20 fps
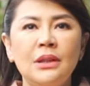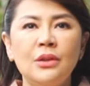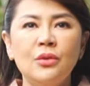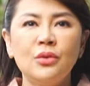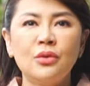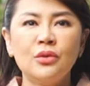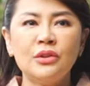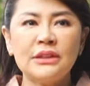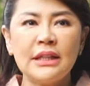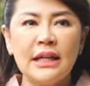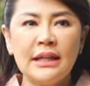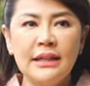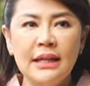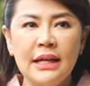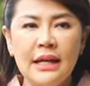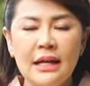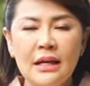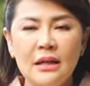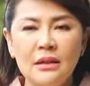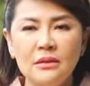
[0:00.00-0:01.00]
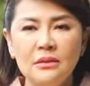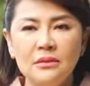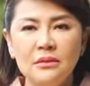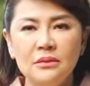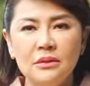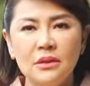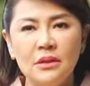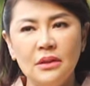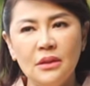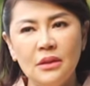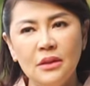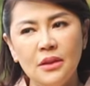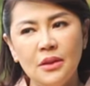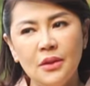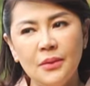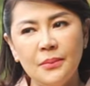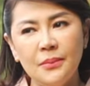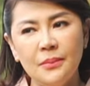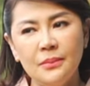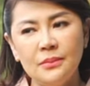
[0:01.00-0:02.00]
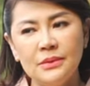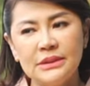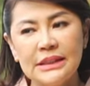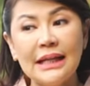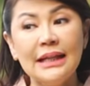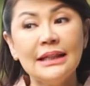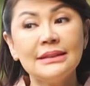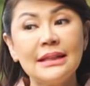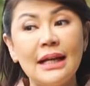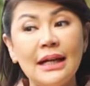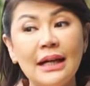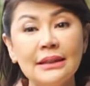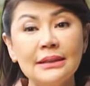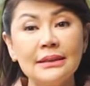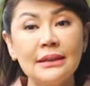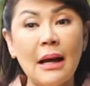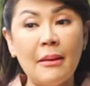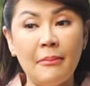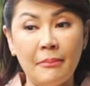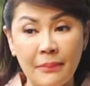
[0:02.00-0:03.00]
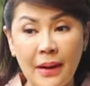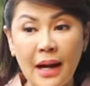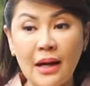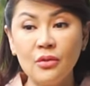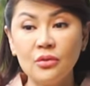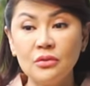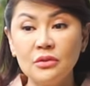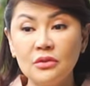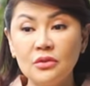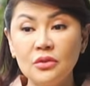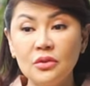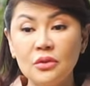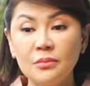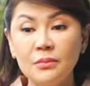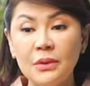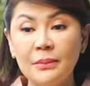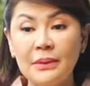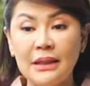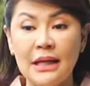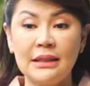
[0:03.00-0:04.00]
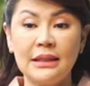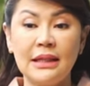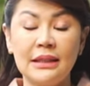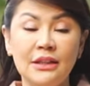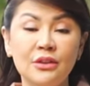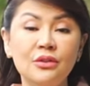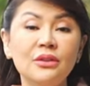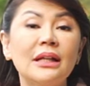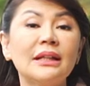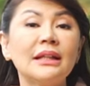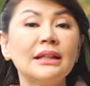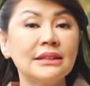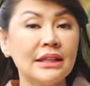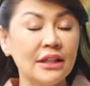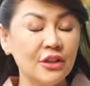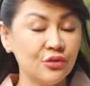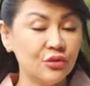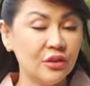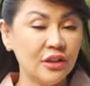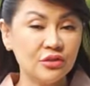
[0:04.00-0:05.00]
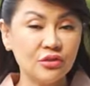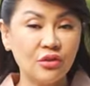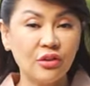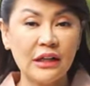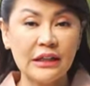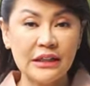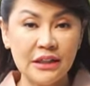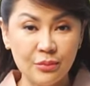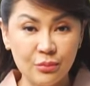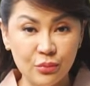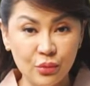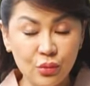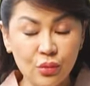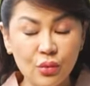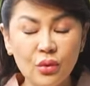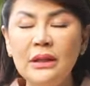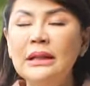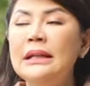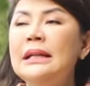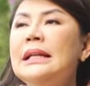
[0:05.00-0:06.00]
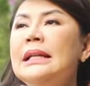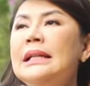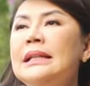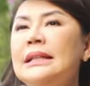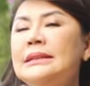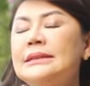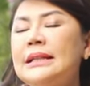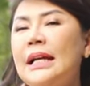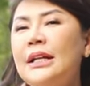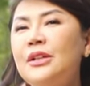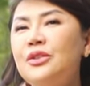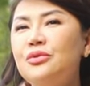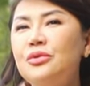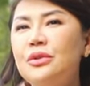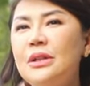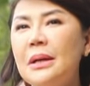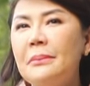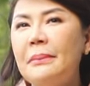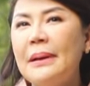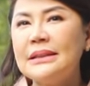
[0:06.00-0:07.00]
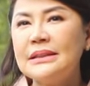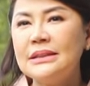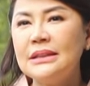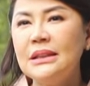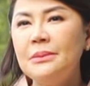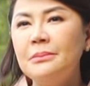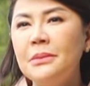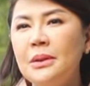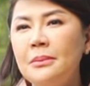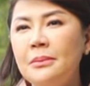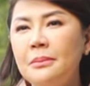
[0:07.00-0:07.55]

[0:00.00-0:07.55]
menurut saya um, saya sangat gampang untuk memerankan itu karena saya juga seorang ibu. Saya juga pasti